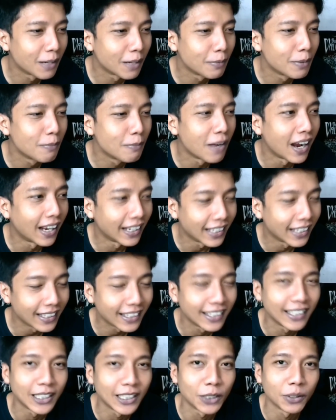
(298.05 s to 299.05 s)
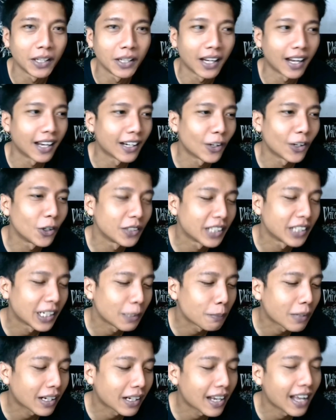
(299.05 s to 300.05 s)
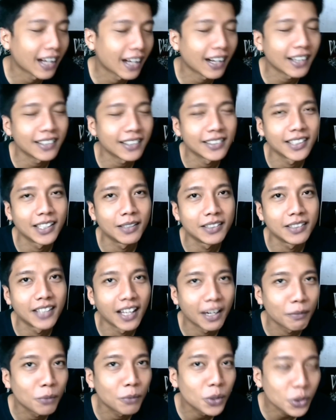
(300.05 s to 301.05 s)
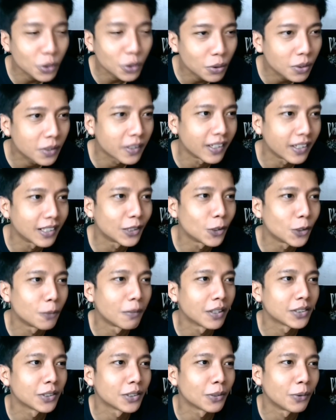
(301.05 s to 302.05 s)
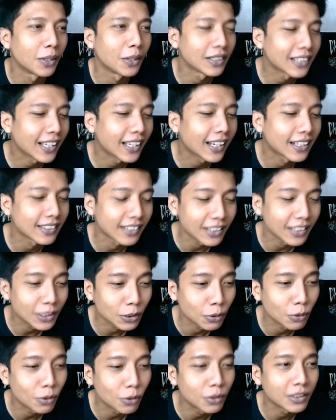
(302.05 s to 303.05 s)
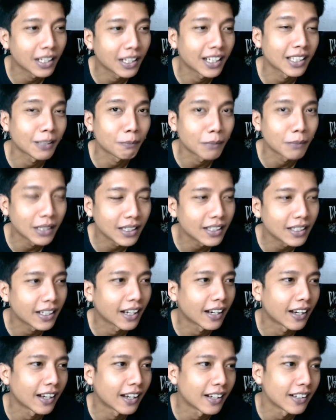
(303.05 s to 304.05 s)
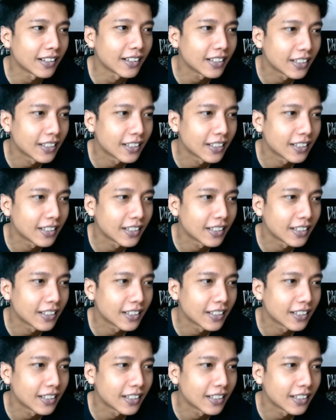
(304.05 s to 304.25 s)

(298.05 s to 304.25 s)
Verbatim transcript: lebih baik gitu ya kan kalau nyari perkara kan jadi nyari musuh gitu maksud gua teh ke situ cari temen ya kan